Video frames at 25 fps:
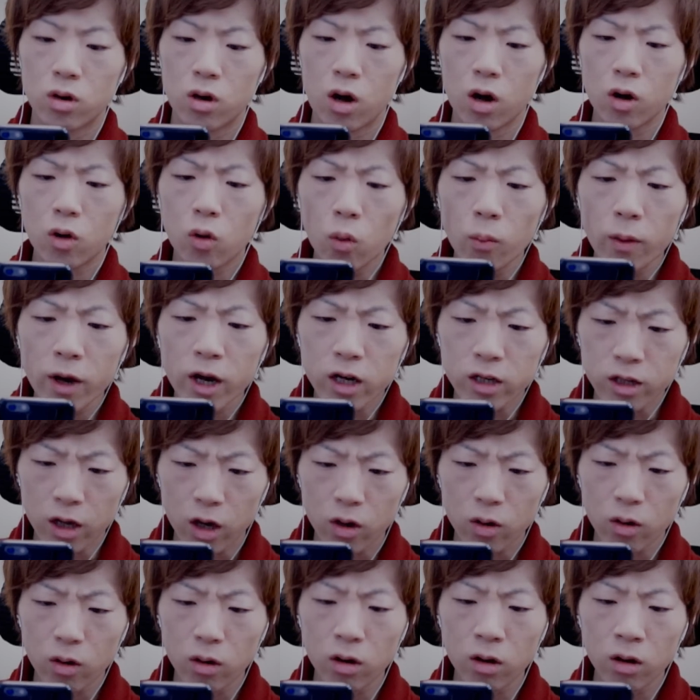箱
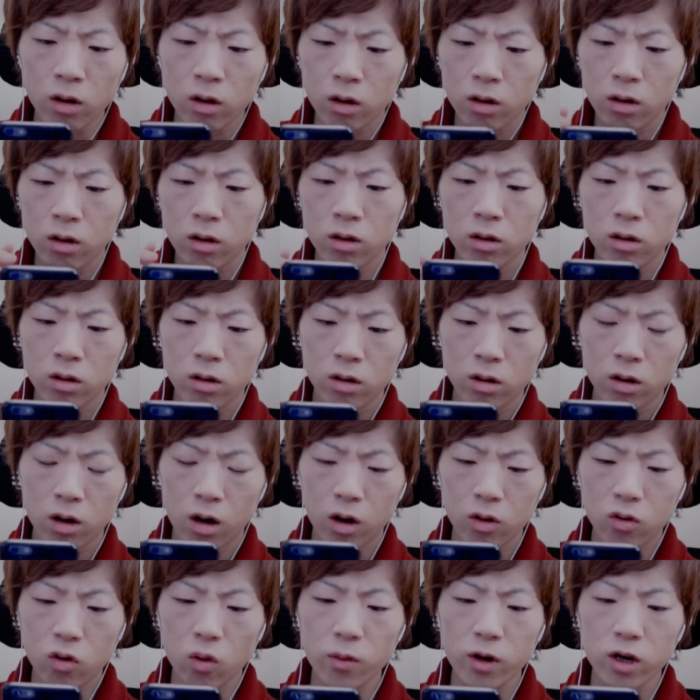メガネあ
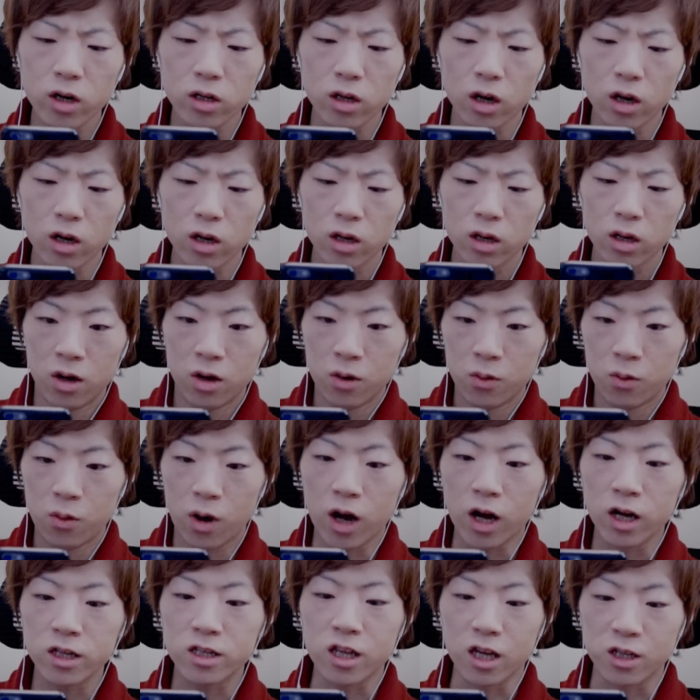箱メガネ
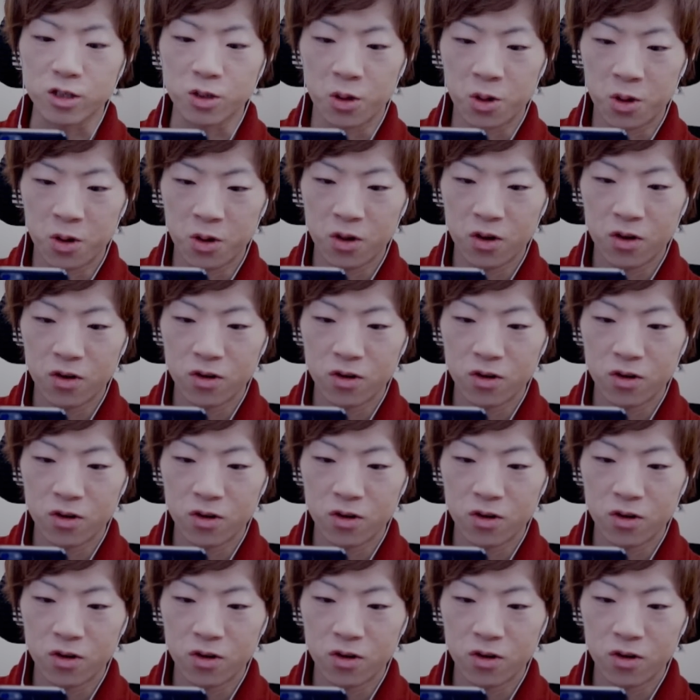分かったぞ